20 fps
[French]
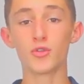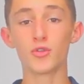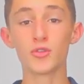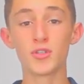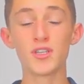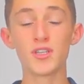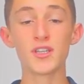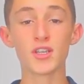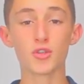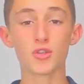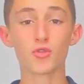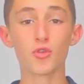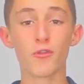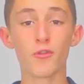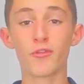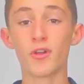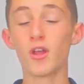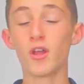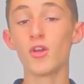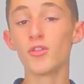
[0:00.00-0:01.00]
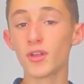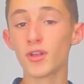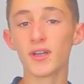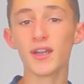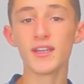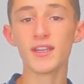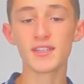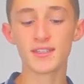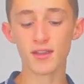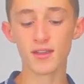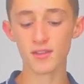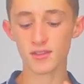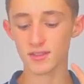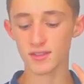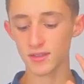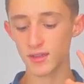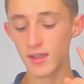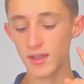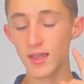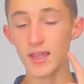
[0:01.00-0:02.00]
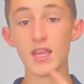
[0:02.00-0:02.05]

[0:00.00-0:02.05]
d'utilisation, enfin un an la licence